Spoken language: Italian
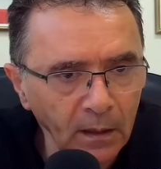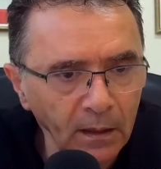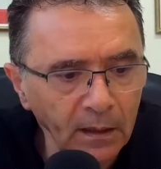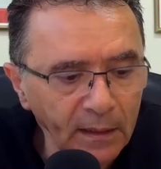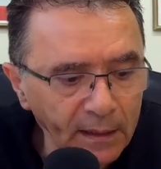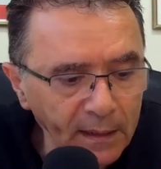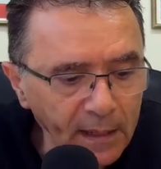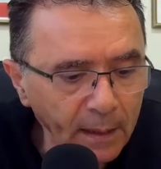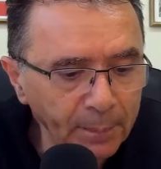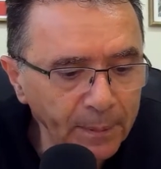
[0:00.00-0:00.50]

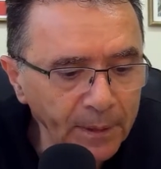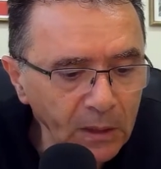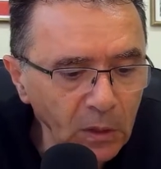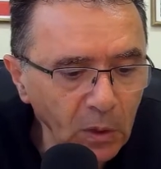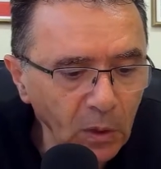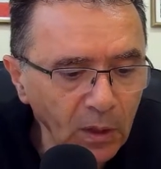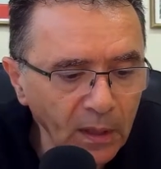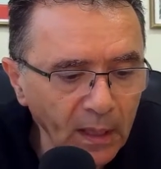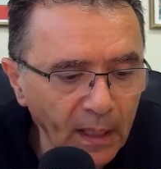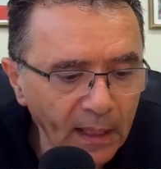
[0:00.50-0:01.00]
La
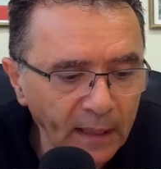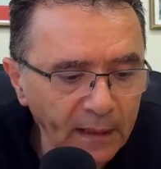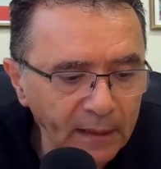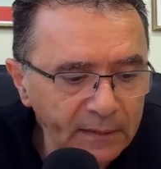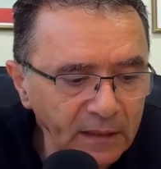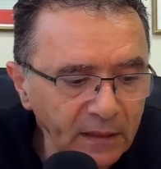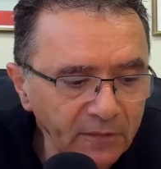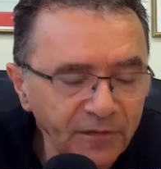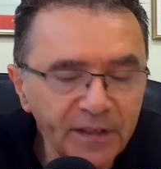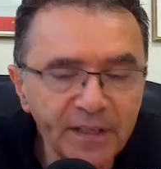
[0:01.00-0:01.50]
pillola
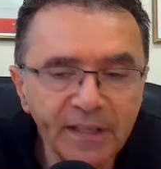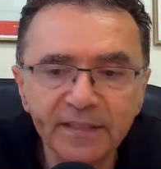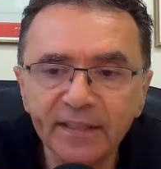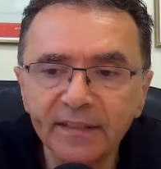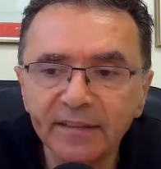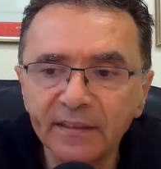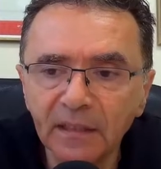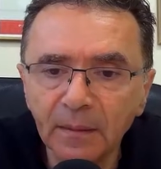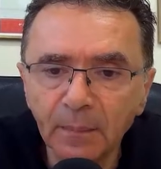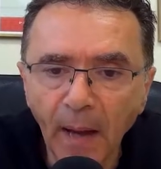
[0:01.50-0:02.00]
del fine
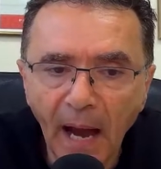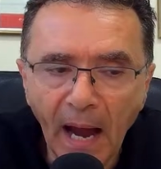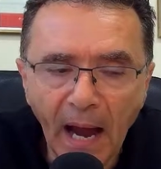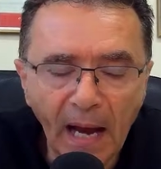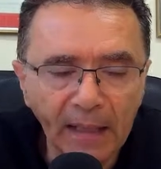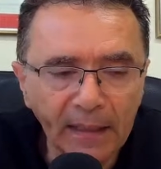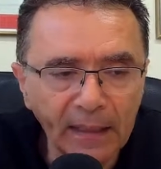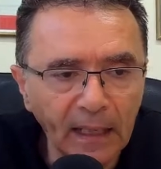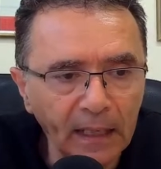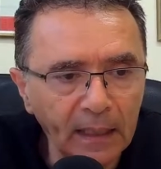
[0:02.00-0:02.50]

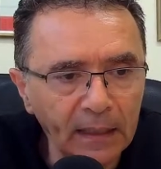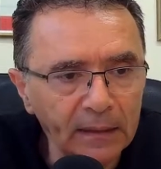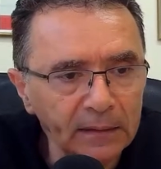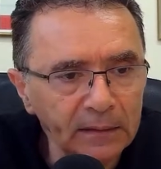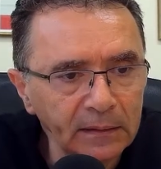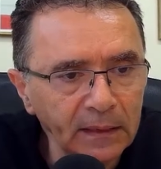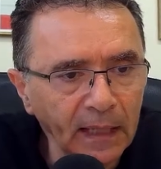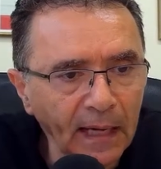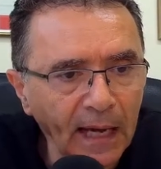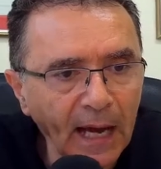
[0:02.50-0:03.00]
settimana
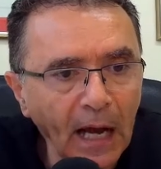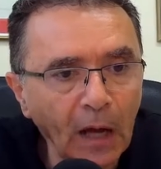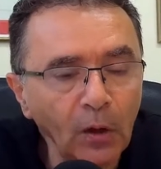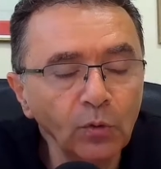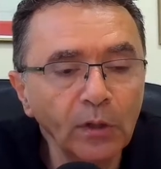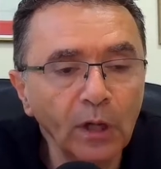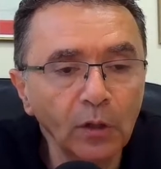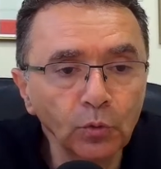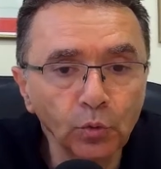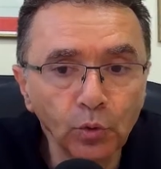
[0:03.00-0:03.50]
ha
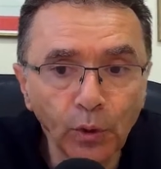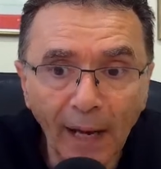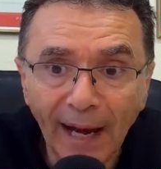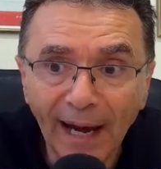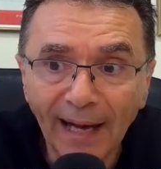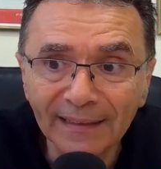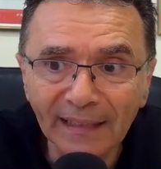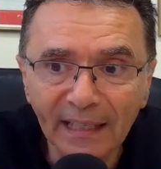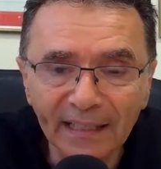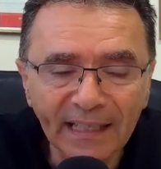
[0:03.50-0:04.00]
una
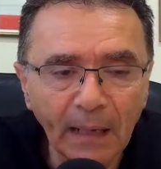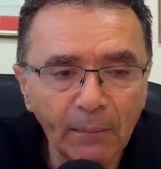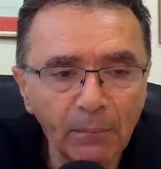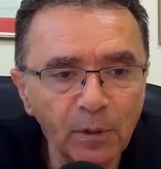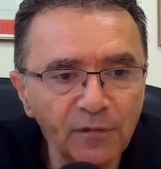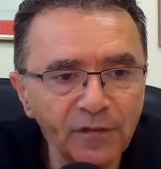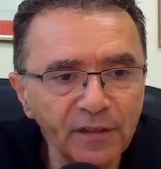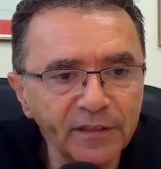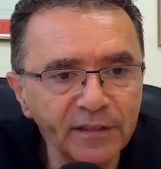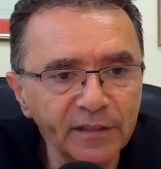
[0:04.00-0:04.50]
durata, chiamo
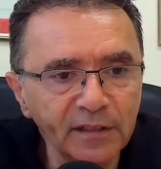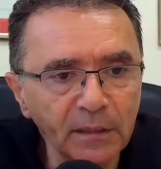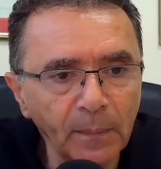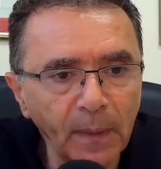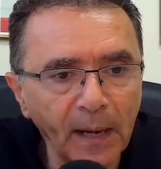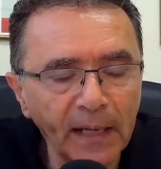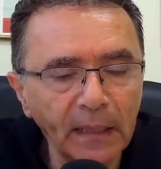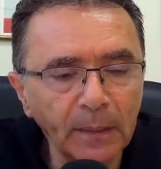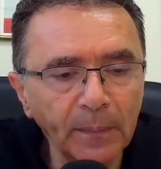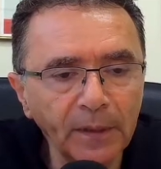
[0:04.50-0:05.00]
il fine
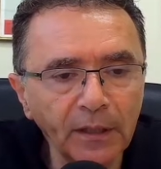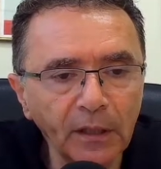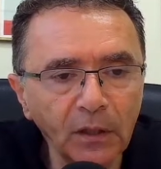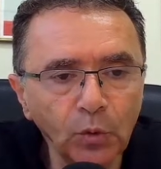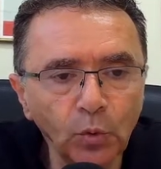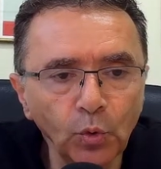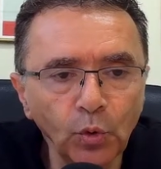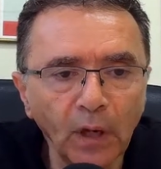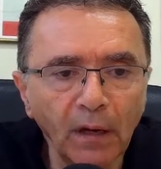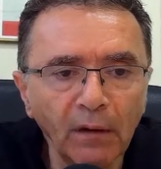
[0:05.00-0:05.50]
settimana perché
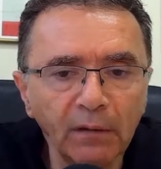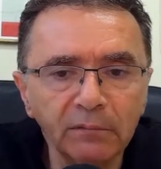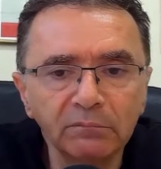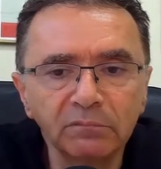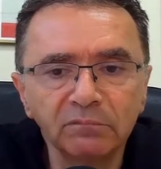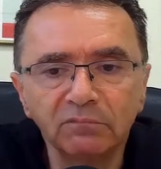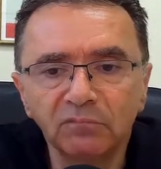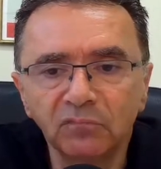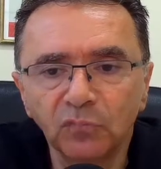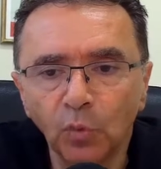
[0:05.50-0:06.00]
dura
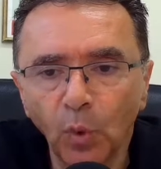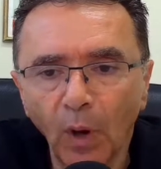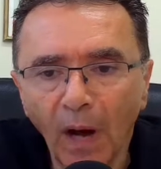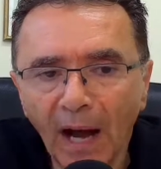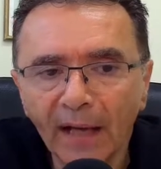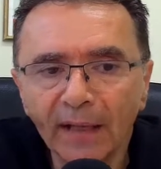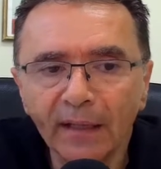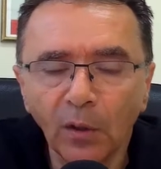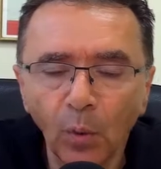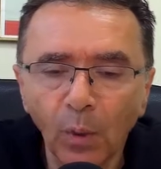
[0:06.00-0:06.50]

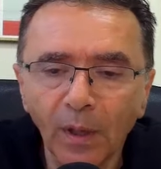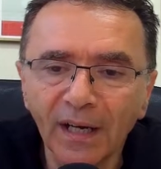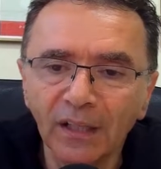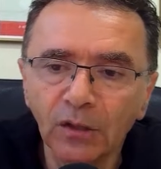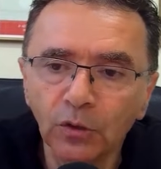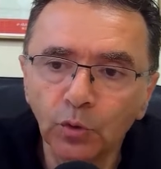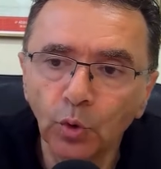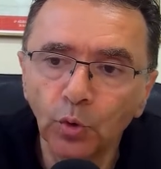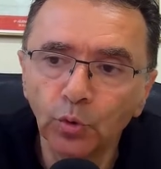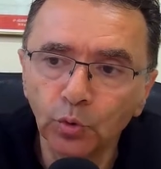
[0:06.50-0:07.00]
anche
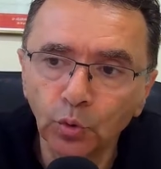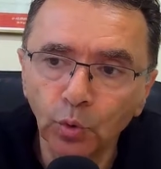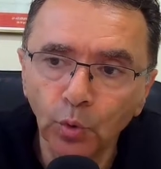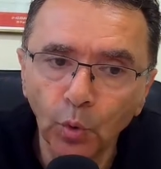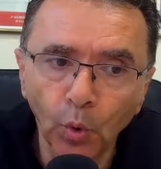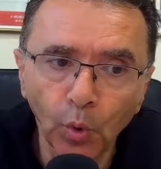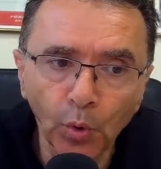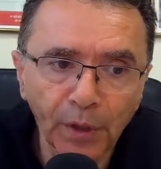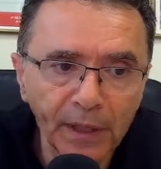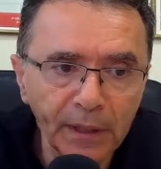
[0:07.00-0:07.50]
48
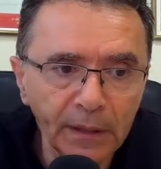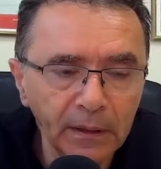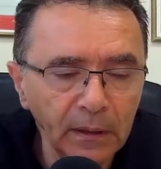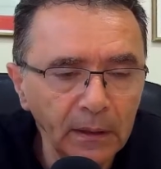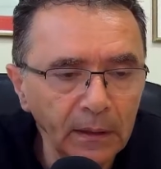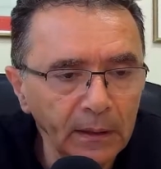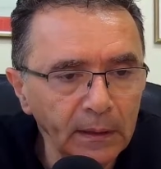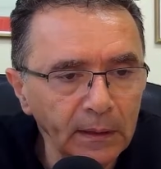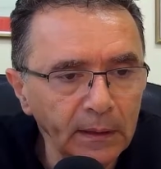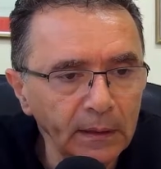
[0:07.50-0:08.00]
ore,
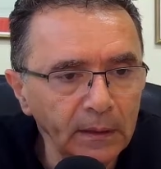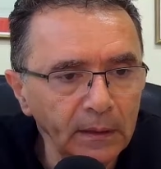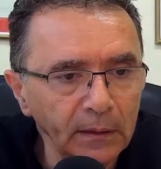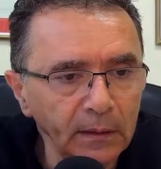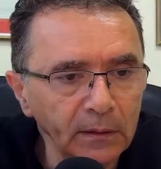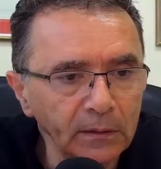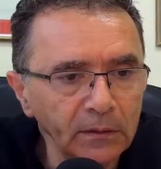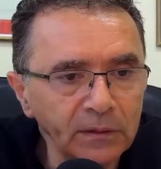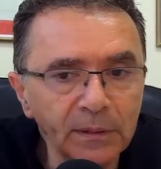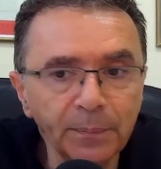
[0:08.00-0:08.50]

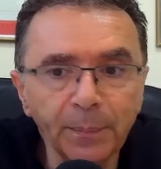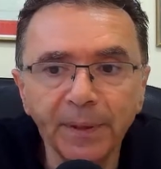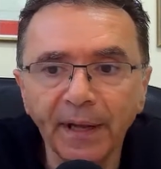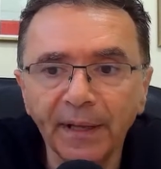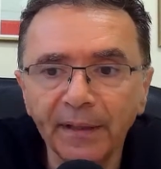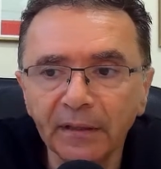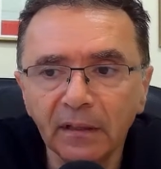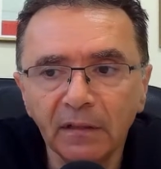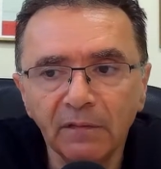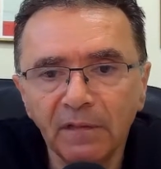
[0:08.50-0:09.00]
si
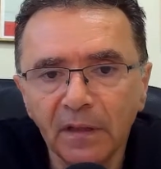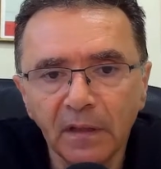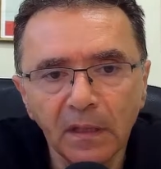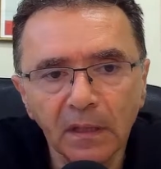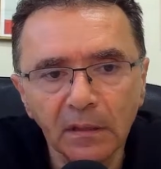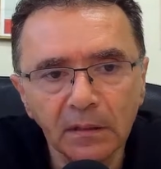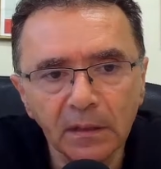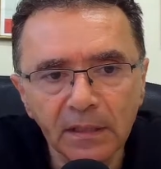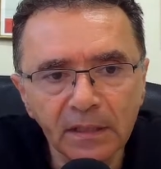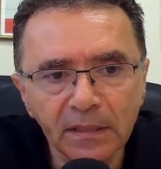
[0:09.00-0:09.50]
prende il
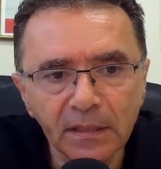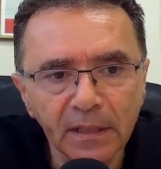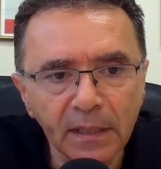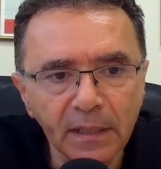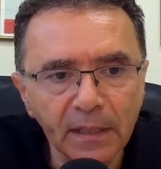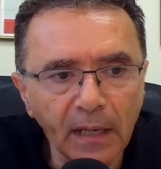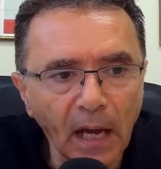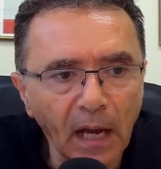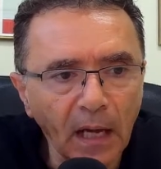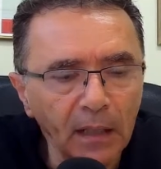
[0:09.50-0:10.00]
venerdì
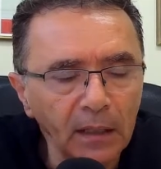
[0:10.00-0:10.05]
sera